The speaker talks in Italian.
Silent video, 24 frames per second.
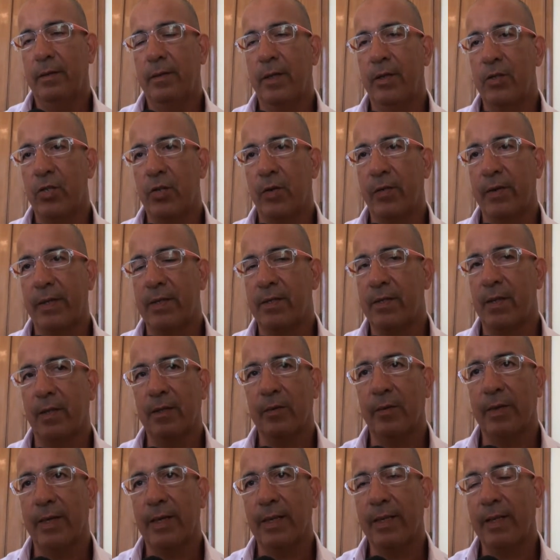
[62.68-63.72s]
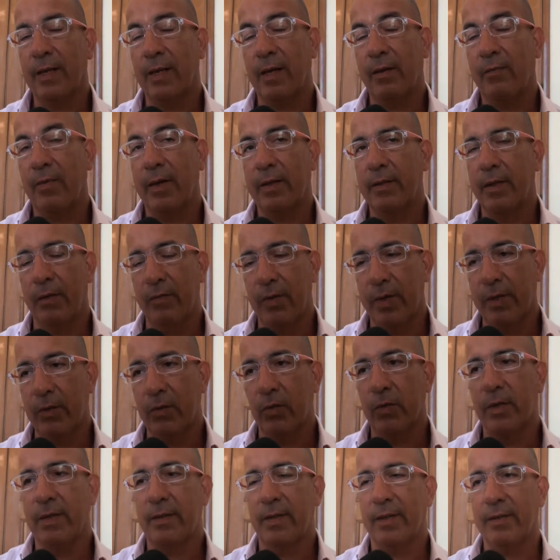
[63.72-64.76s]
eh, dei giovani di Santa Margherita che va dai
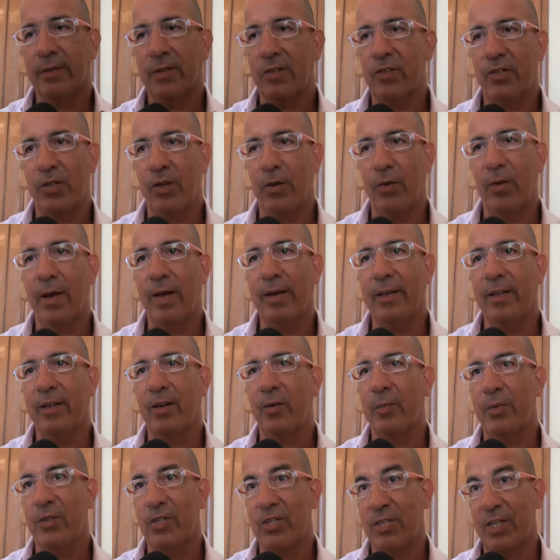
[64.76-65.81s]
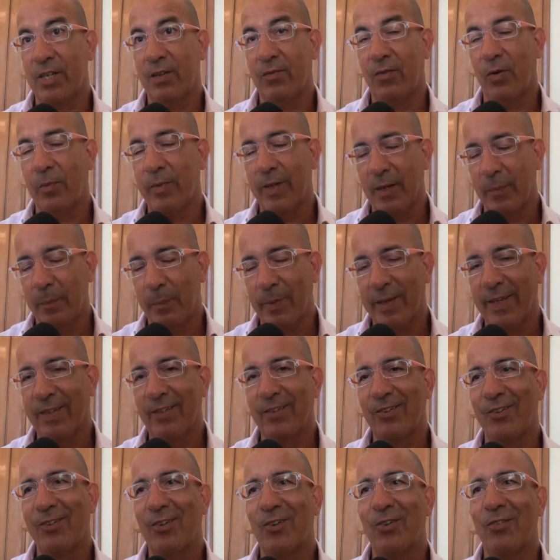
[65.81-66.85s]
21 ai 35 anni. Come dicevo, mi
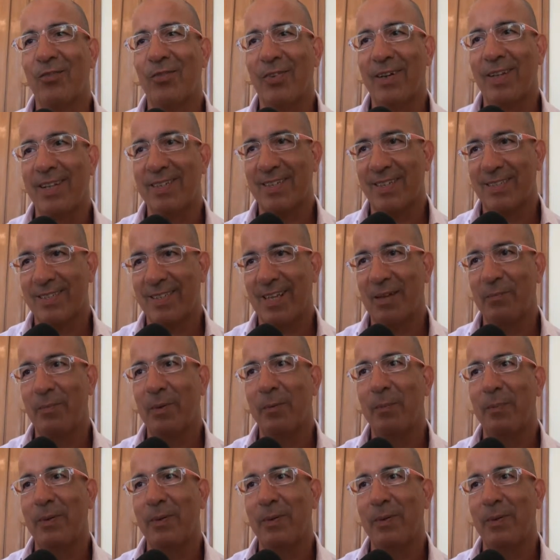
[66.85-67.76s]
ripeto, in conferenza stampa